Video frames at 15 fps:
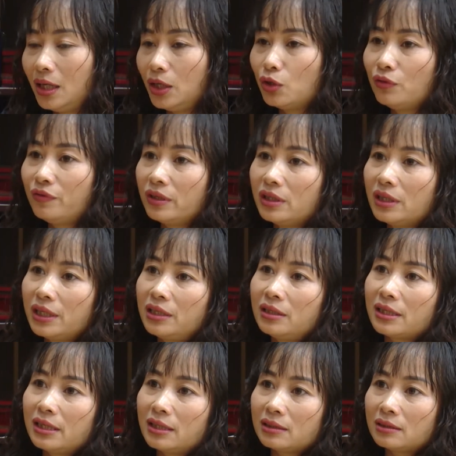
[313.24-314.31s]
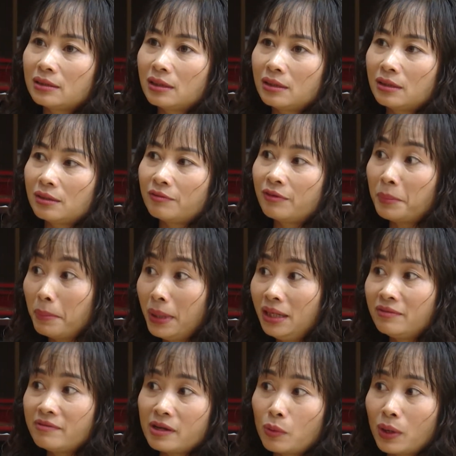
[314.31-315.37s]
đối với cái thực hiện à, văn
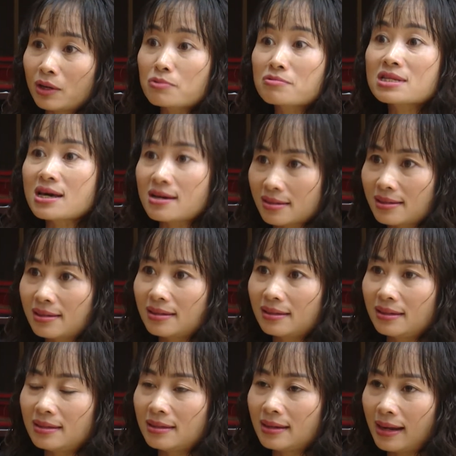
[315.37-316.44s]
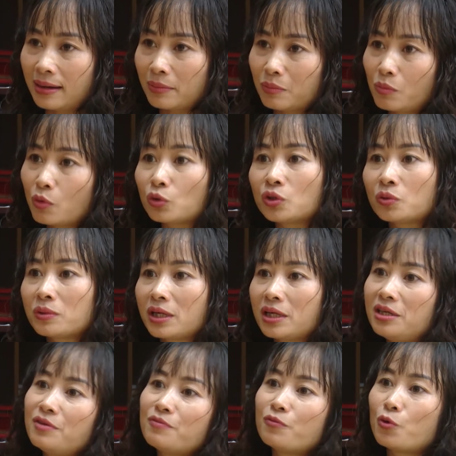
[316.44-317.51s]
minh văn hóa công sở ấy, thì là một trong
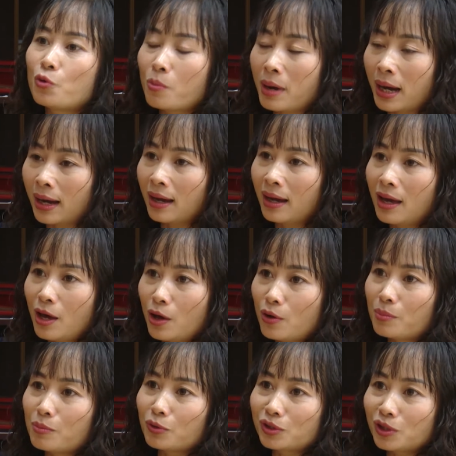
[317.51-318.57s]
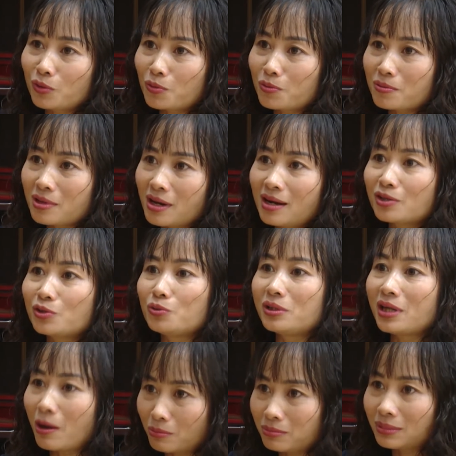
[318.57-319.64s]
những nhiệm vụ mà huyện mộc châu cũng rất là chú
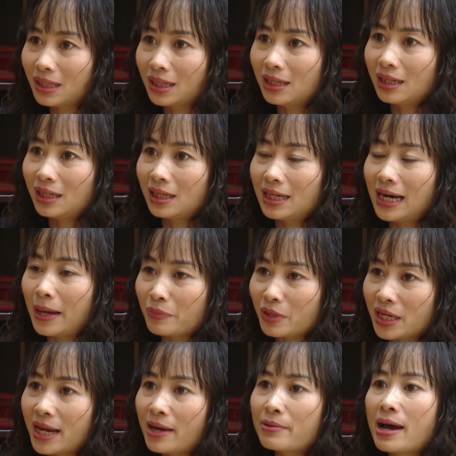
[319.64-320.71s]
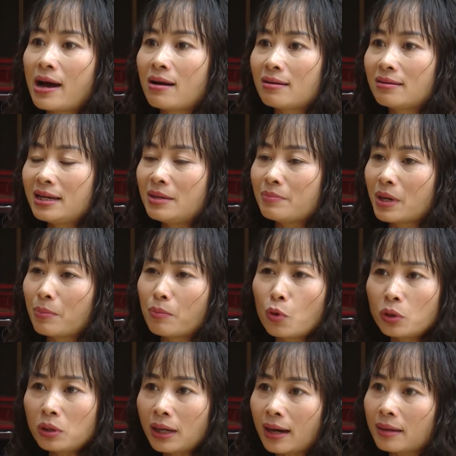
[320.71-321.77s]
trọng làm thế nào đó để mà
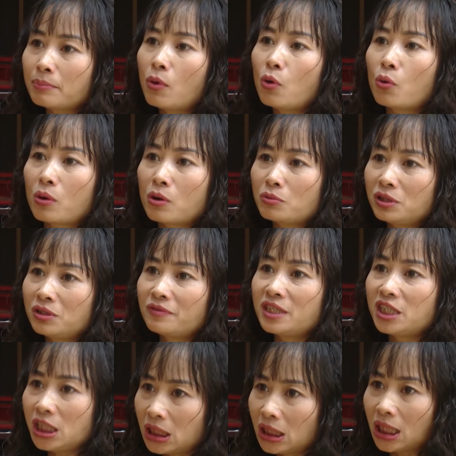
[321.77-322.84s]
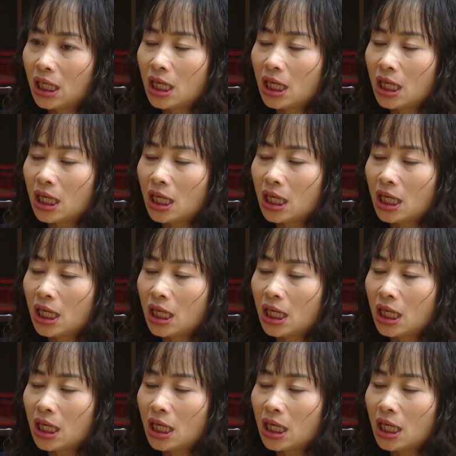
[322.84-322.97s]
mỗi cán bộ công chức viên chức